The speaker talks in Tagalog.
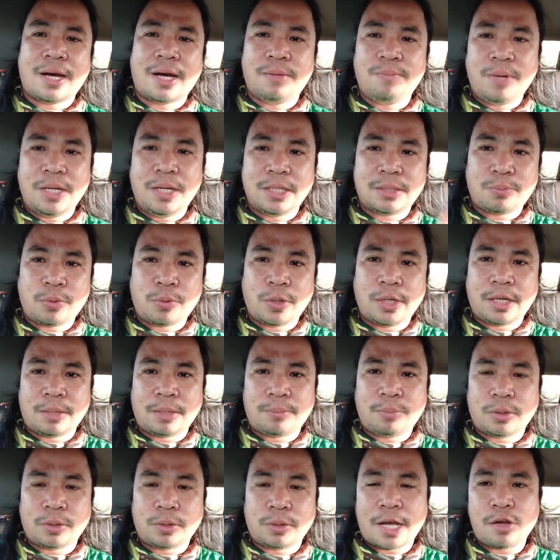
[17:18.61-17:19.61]
God bless po
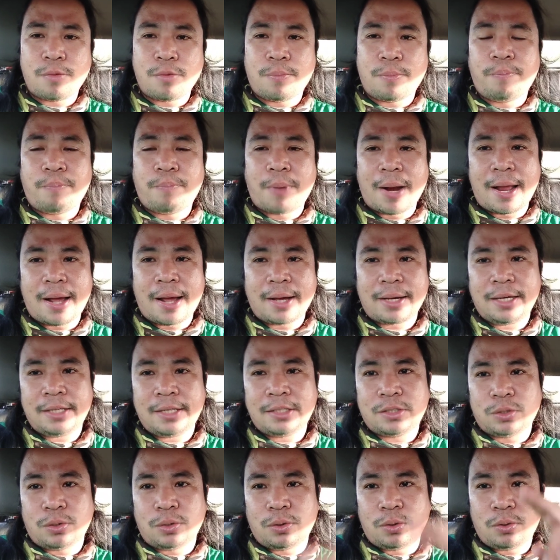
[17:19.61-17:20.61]
ingat po tayo
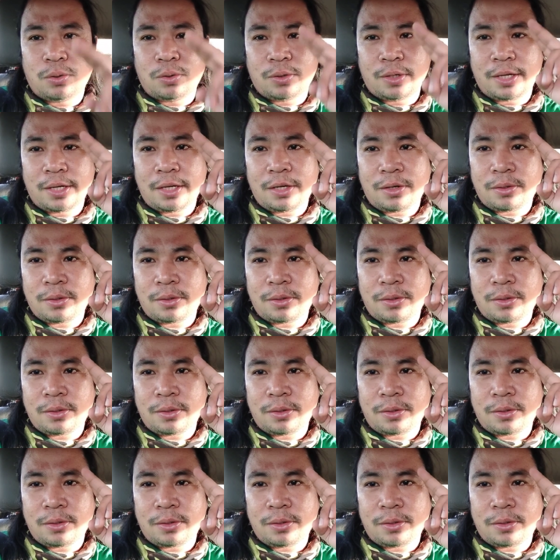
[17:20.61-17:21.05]
palagi so